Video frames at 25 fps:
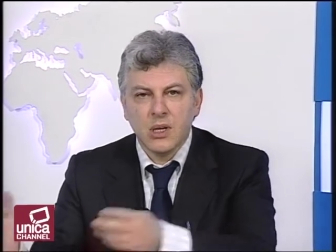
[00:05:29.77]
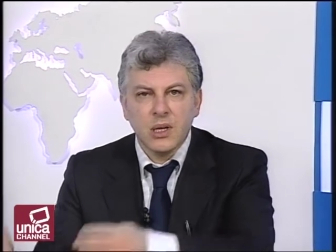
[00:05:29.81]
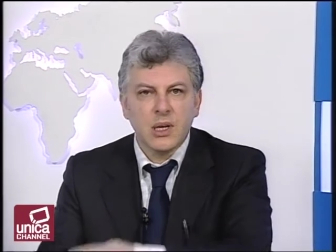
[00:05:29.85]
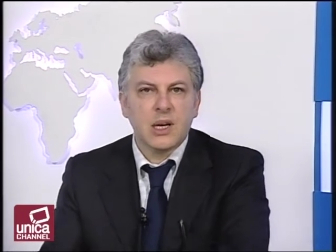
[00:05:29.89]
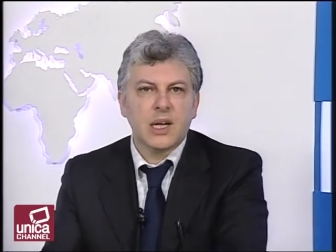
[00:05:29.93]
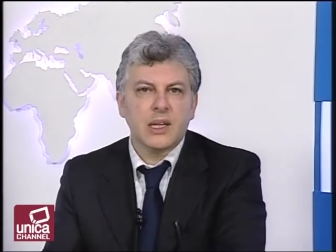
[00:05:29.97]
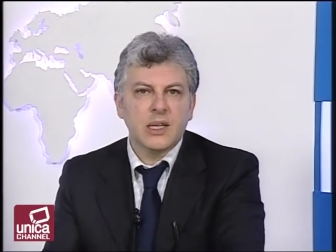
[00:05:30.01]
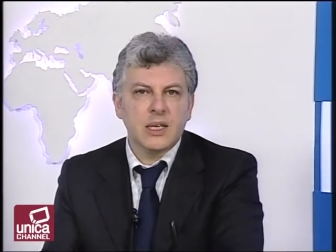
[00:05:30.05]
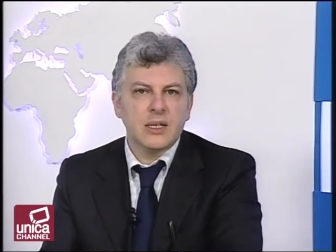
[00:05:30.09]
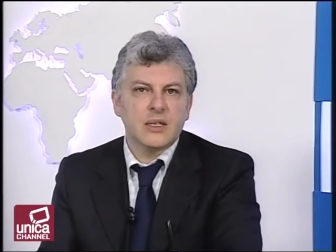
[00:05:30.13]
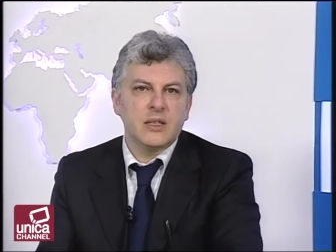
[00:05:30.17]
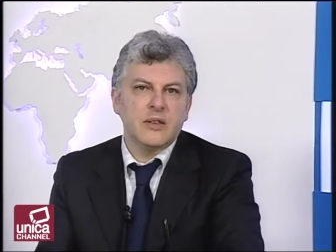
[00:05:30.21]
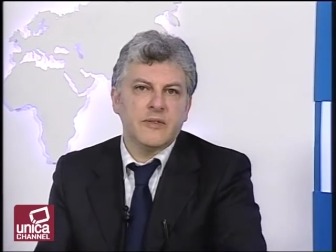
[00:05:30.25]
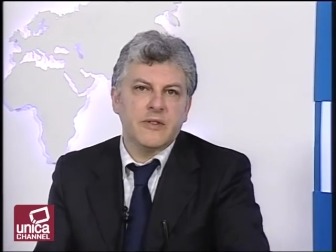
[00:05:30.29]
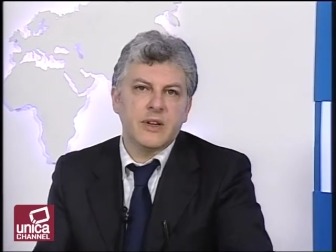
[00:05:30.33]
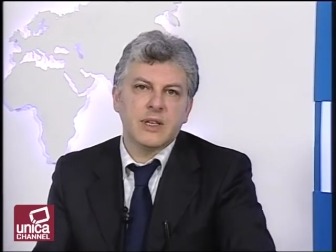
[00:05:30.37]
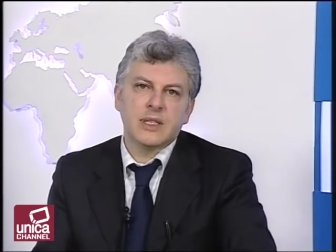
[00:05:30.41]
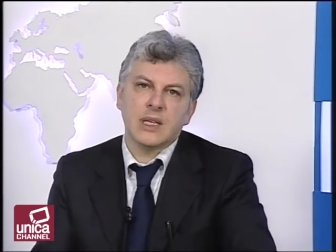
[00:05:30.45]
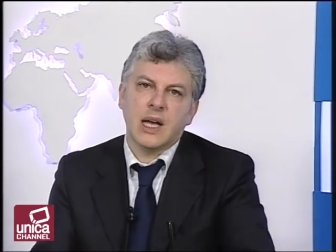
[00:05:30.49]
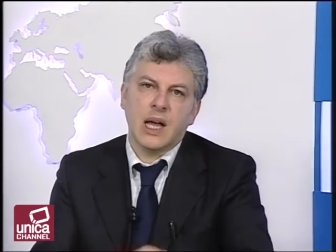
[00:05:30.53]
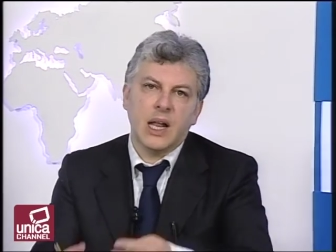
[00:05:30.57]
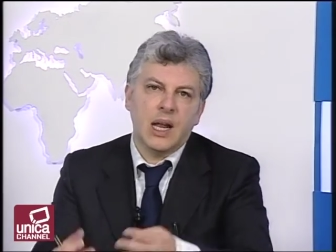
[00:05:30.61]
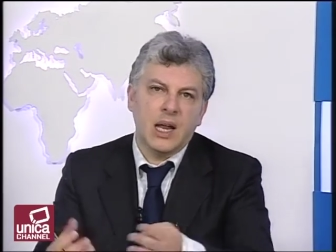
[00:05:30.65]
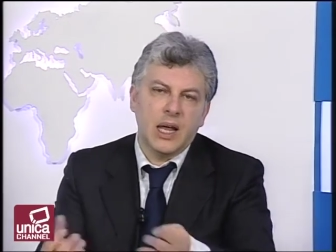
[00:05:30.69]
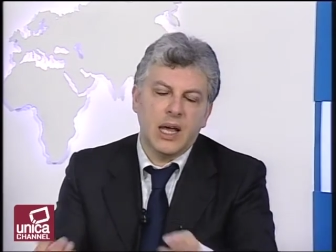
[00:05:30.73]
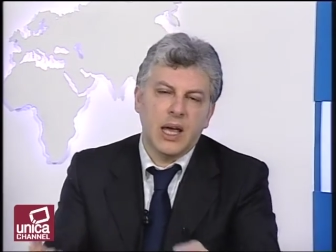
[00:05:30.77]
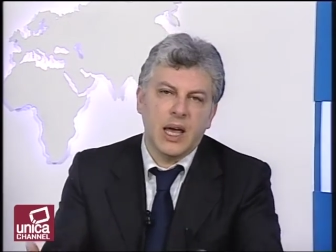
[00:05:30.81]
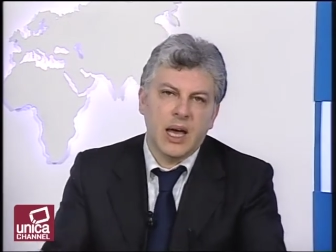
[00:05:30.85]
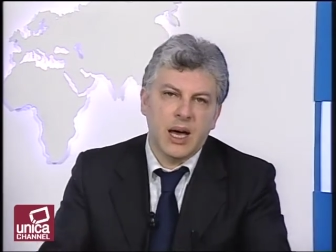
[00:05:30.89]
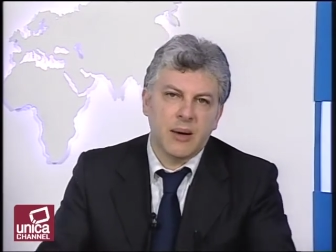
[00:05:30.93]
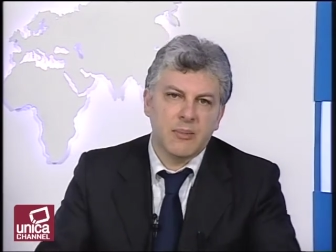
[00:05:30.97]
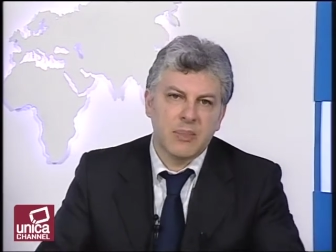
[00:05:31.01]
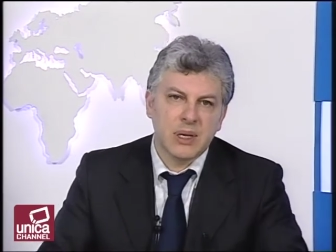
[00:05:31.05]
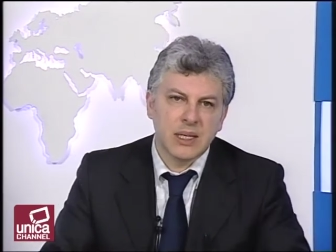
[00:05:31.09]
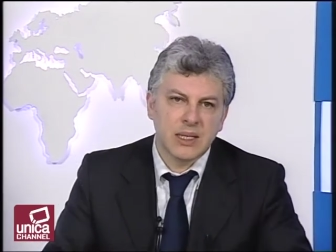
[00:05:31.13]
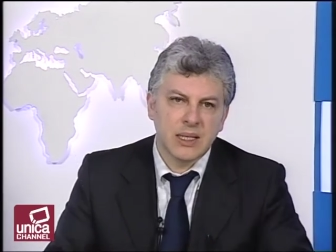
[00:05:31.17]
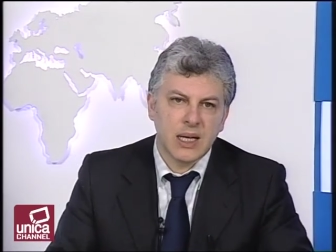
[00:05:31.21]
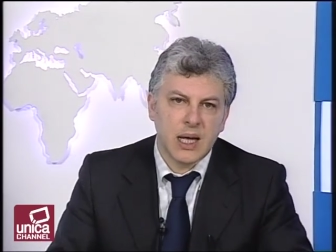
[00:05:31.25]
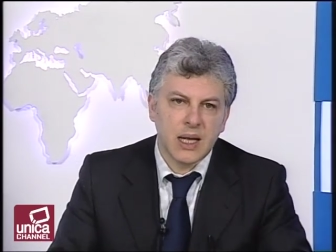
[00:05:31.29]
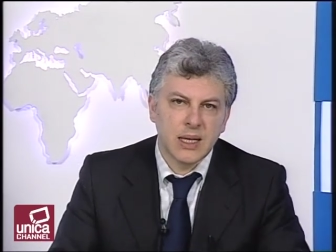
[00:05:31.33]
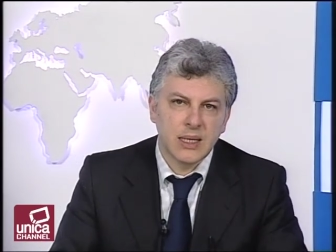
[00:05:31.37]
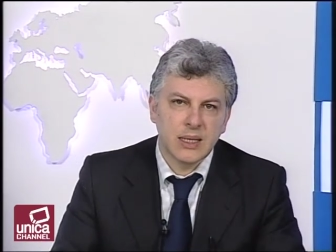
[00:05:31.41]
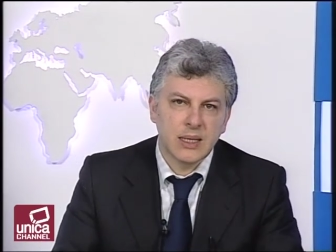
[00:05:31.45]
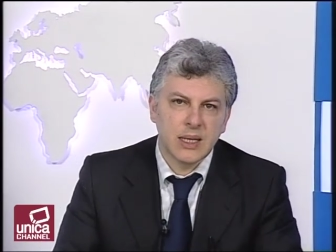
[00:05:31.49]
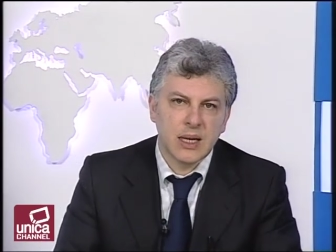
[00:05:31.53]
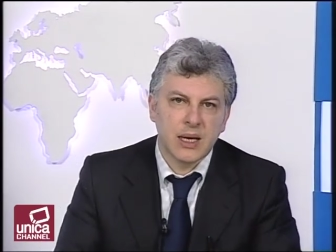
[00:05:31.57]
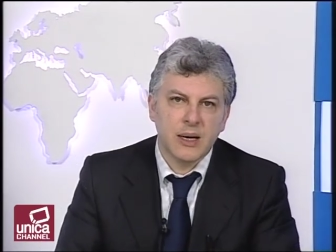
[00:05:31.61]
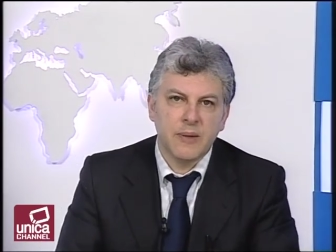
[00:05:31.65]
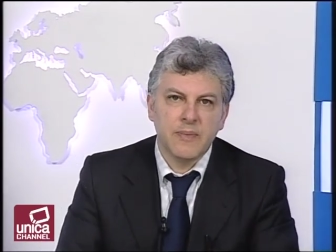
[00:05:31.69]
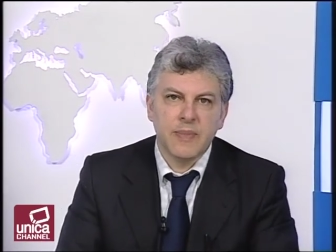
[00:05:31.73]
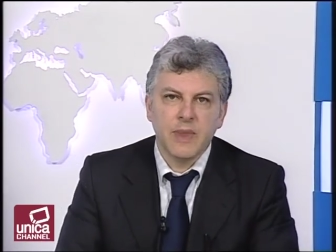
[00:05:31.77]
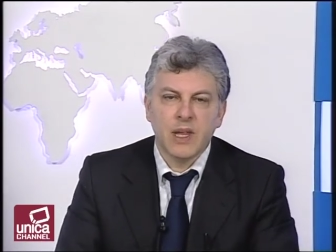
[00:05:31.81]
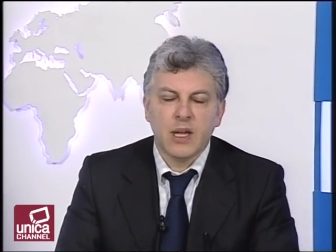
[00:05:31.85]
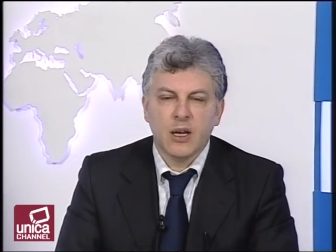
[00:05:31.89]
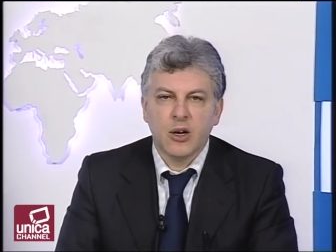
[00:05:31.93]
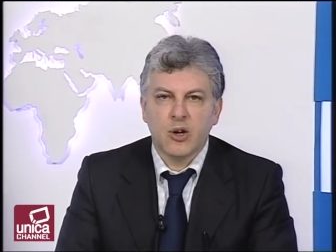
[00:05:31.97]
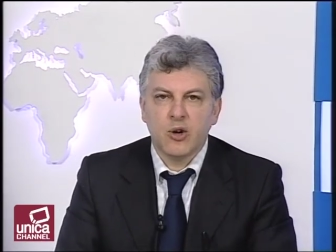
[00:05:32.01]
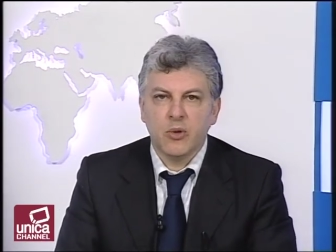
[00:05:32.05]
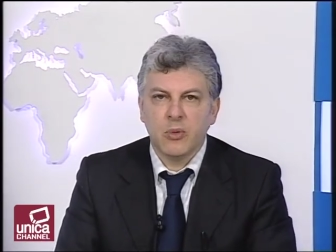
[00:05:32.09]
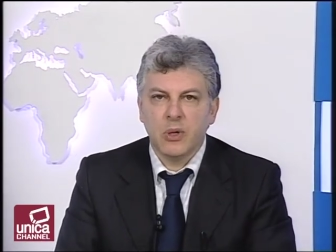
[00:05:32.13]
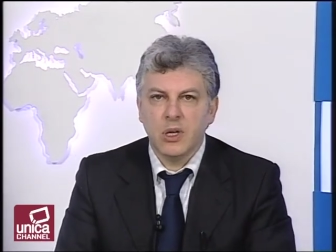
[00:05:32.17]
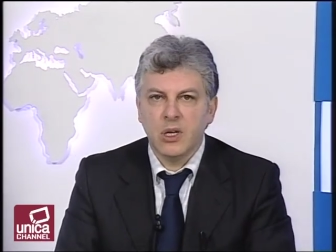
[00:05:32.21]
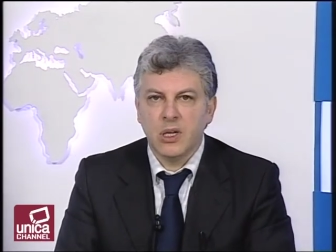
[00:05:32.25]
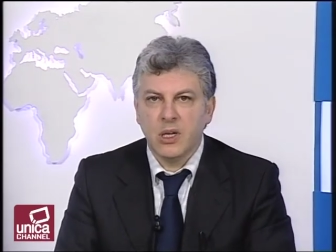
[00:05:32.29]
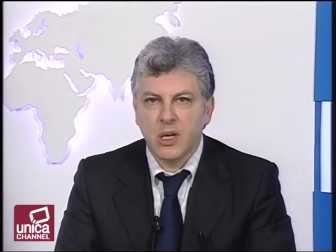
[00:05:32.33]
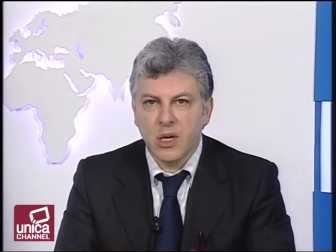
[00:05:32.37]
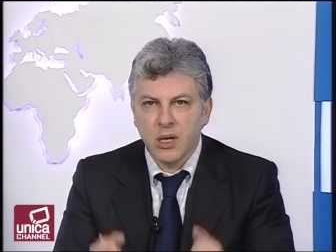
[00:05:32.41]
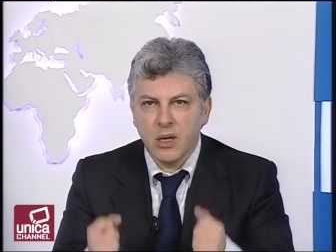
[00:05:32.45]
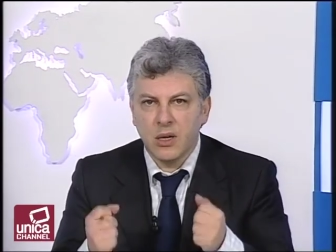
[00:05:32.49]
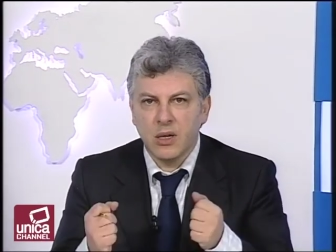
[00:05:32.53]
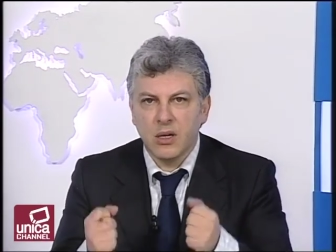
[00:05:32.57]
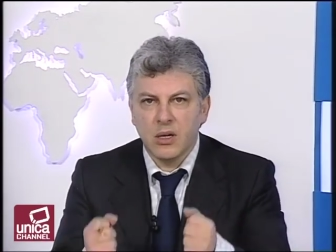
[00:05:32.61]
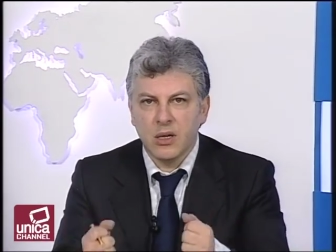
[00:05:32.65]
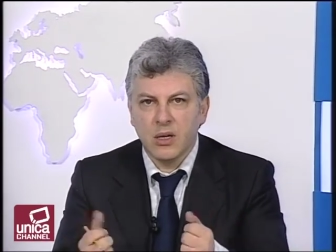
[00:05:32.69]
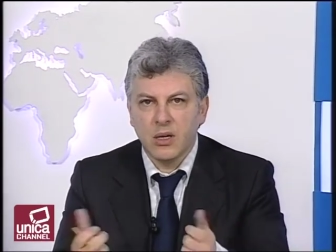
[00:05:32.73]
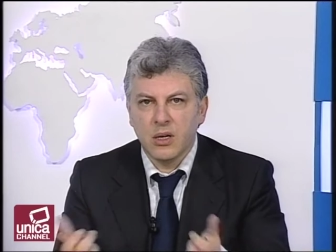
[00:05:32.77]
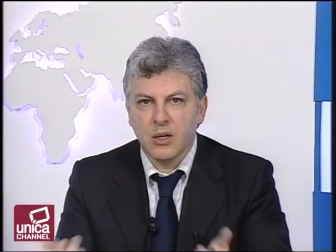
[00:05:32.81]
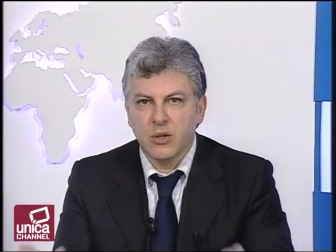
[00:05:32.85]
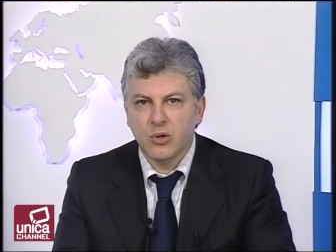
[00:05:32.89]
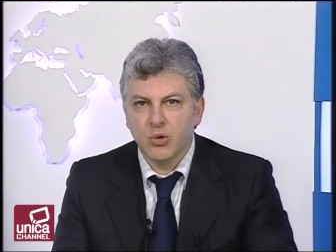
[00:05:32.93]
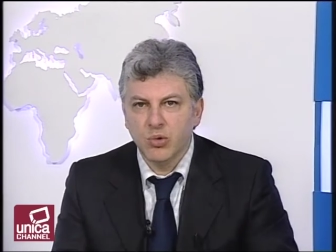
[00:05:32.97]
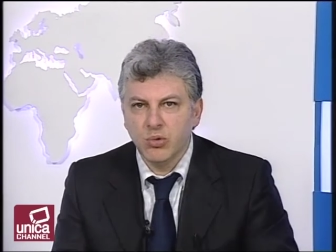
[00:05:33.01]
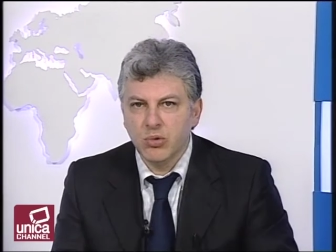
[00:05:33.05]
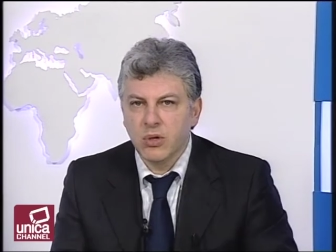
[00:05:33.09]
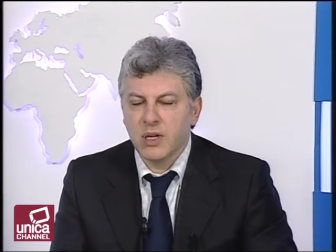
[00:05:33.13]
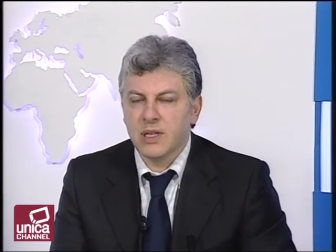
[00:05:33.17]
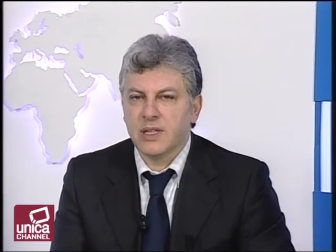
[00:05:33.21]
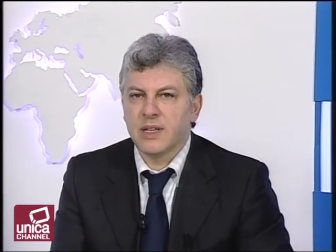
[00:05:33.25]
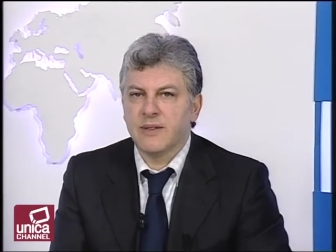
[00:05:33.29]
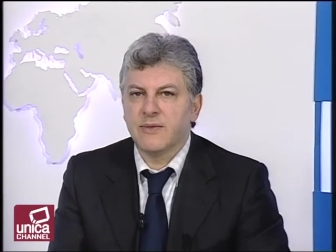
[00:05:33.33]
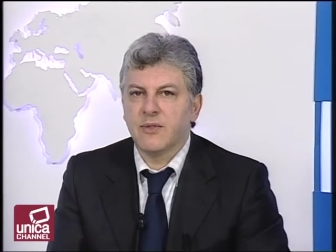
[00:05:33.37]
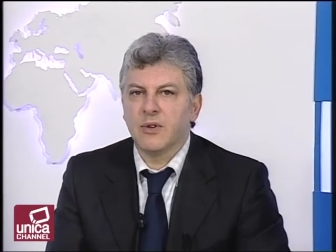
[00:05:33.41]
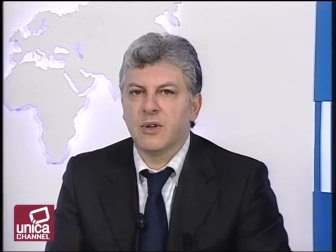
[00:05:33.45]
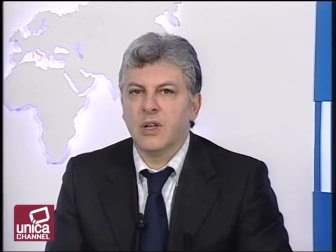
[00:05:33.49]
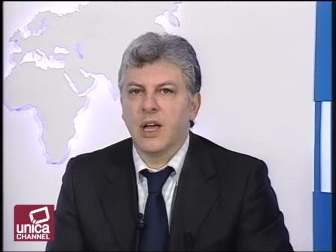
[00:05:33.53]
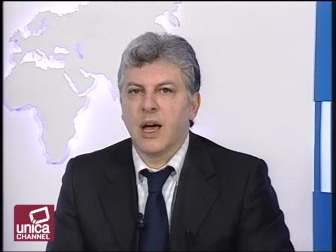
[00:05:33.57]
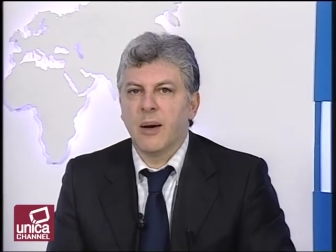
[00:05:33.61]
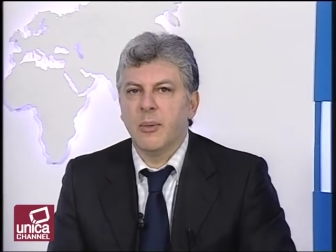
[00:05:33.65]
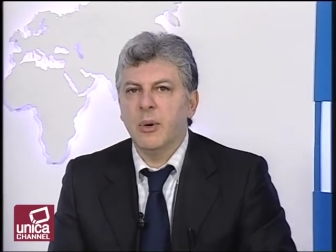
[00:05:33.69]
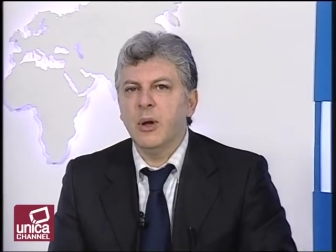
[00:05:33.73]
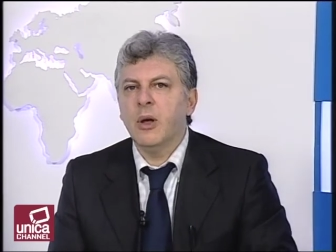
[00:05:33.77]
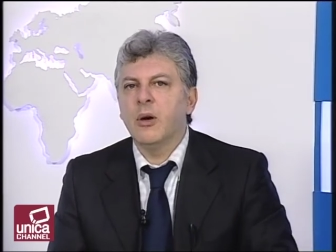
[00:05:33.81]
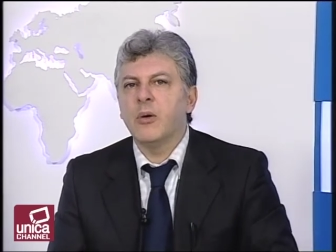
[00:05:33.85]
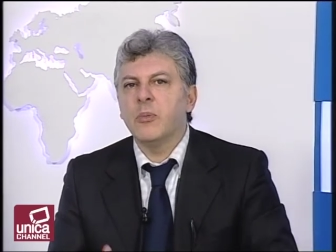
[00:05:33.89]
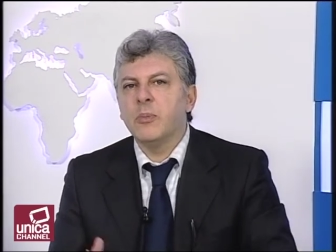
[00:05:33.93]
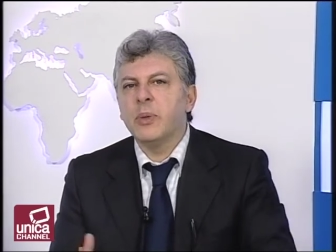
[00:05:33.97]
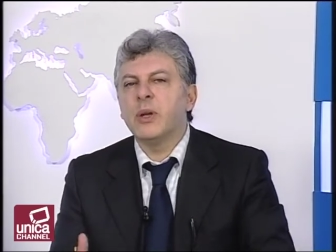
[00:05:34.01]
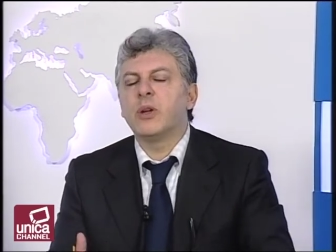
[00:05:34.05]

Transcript: La tesi di Faisal è abbastanza, come dire, eh, dura se vogliamo, no?